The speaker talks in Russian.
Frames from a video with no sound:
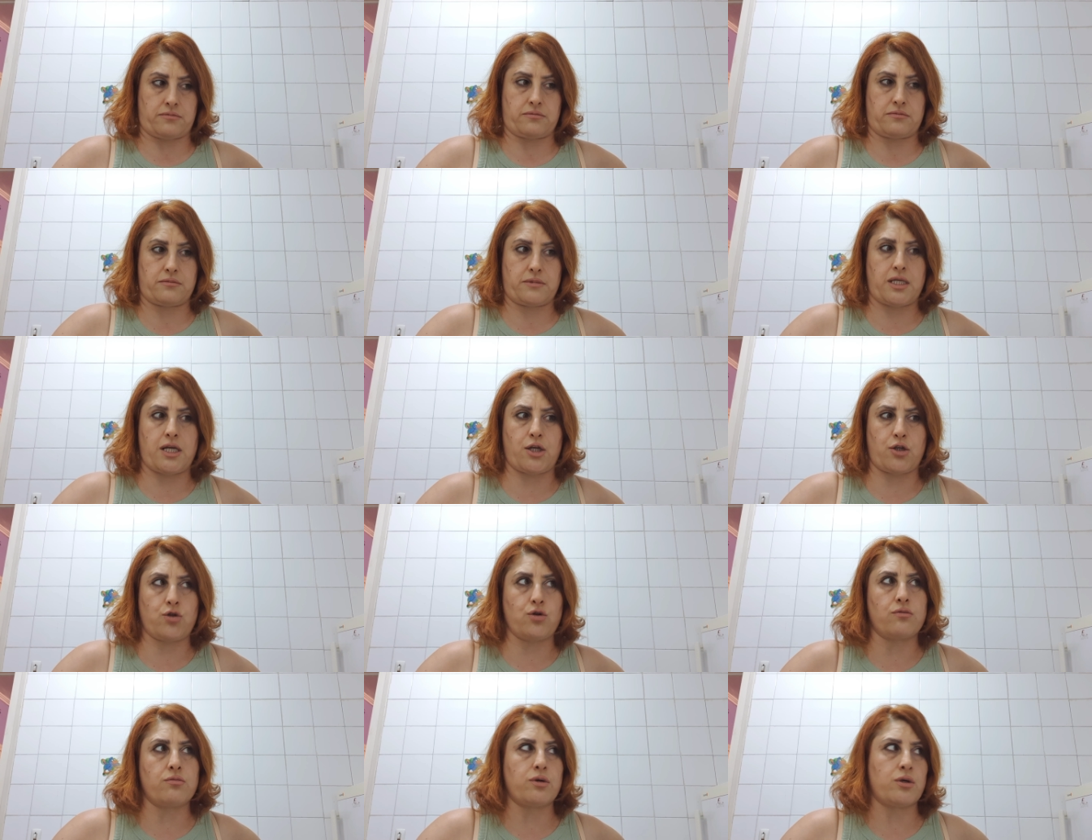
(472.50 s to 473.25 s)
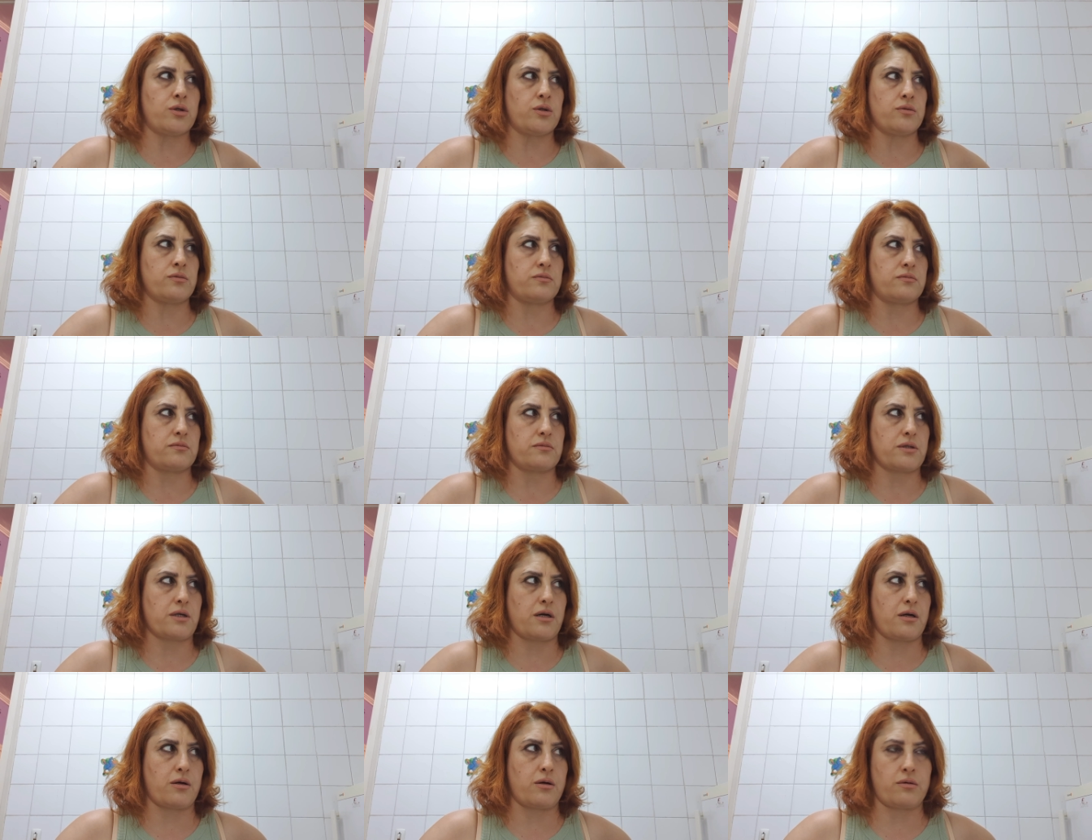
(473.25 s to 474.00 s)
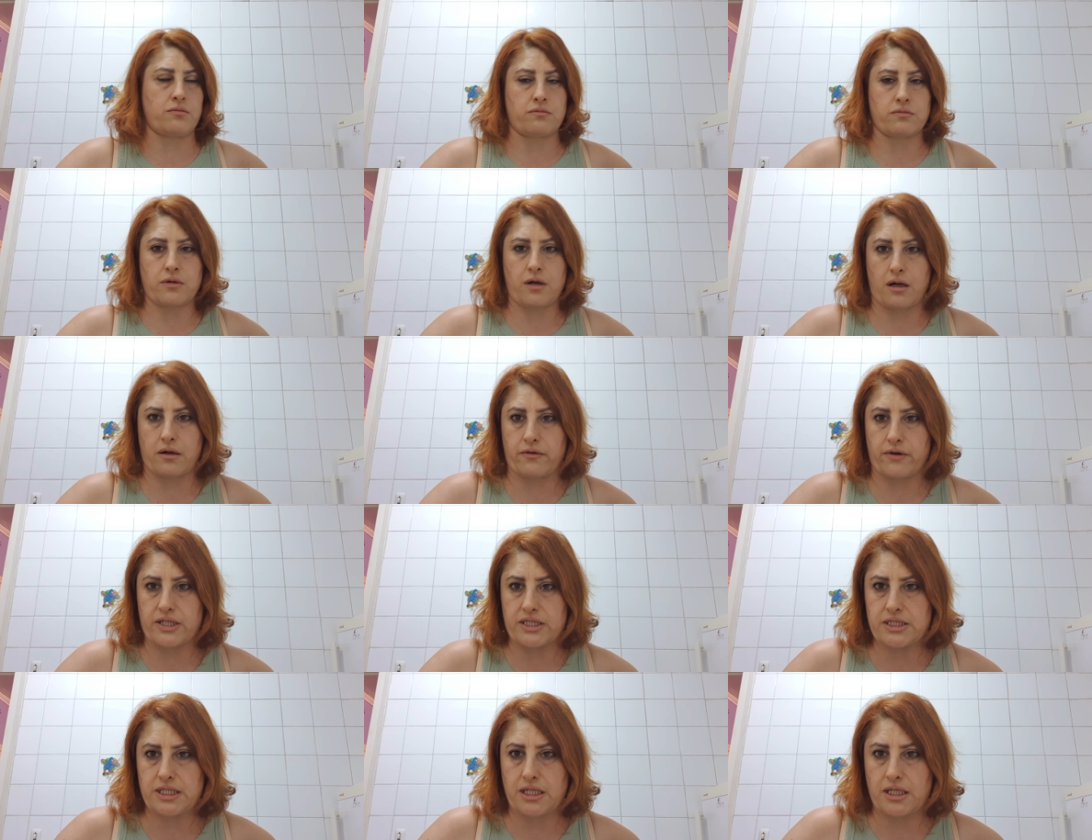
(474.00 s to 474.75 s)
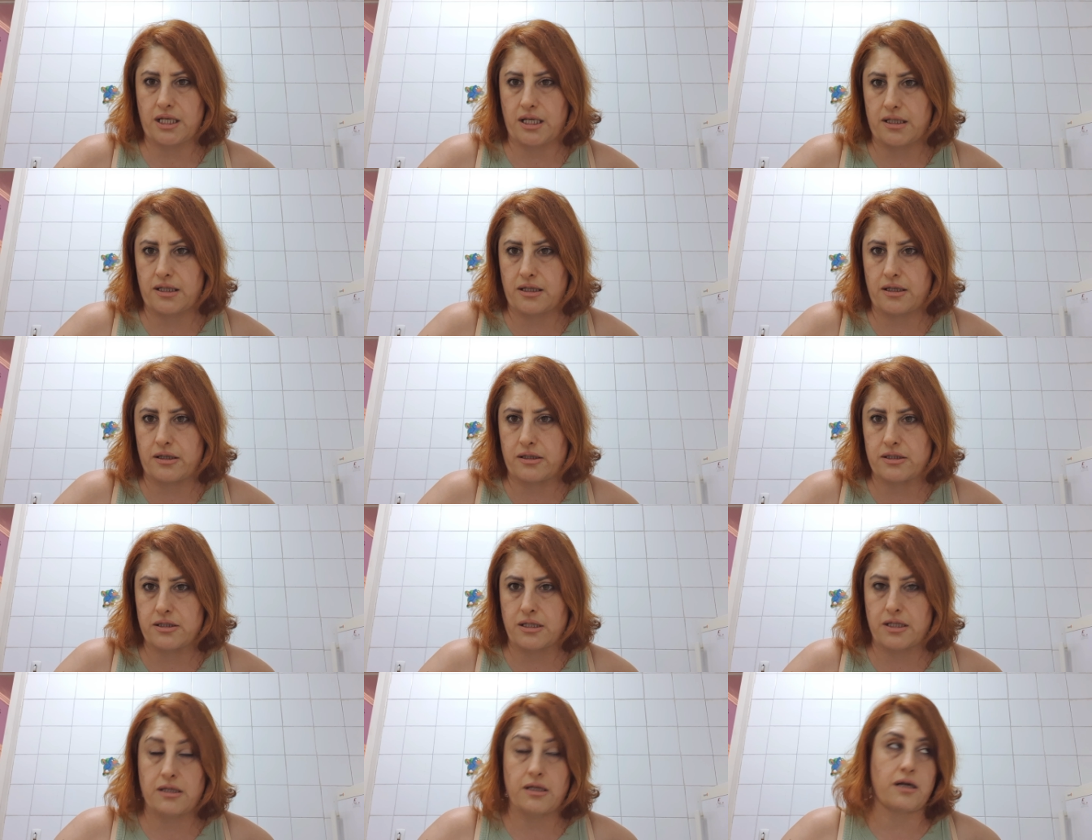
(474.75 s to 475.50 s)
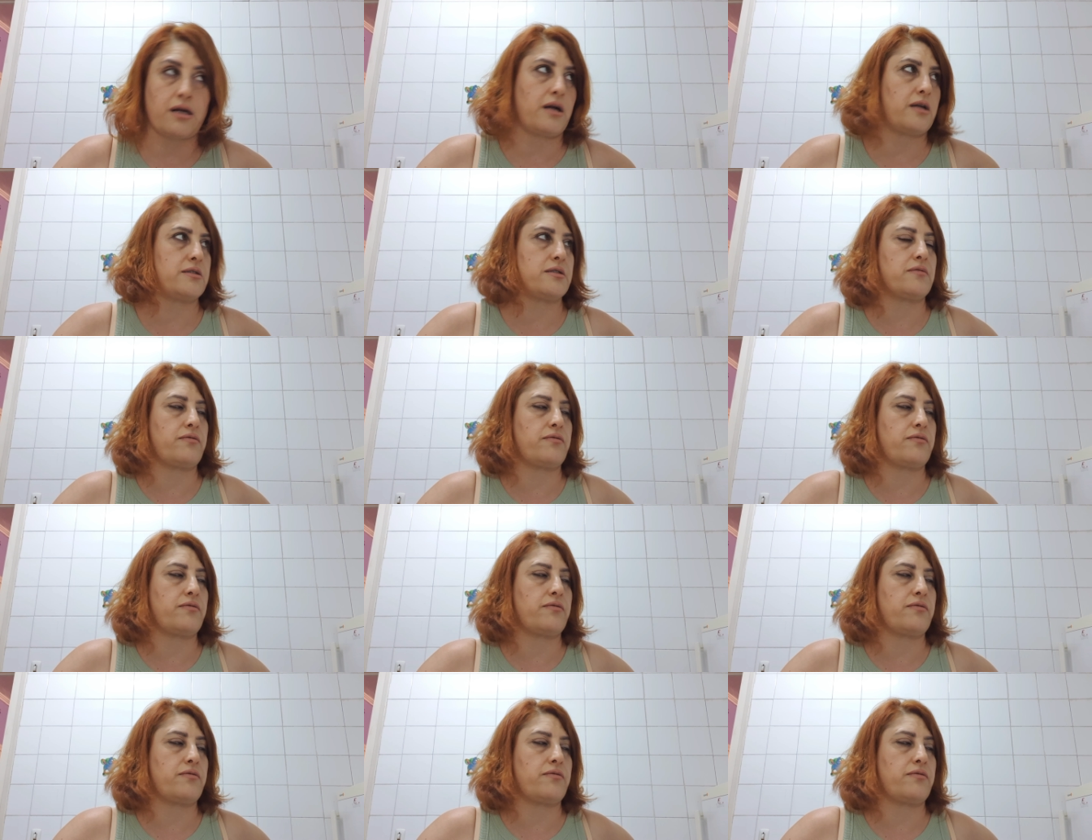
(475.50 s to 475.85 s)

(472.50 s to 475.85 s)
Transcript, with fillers: Я думаю, как, он, как в Арцахе она едет отдыхать.